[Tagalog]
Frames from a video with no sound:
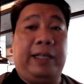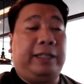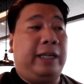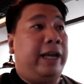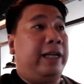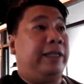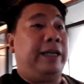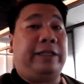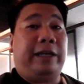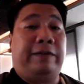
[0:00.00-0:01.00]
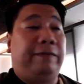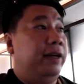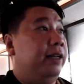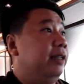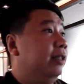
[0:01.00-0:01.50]
X X87.
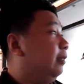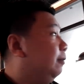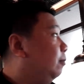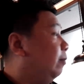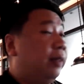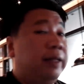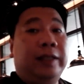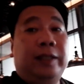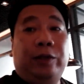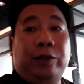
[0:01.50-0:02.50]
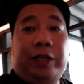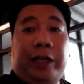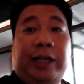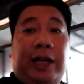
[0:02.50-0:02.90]
So, check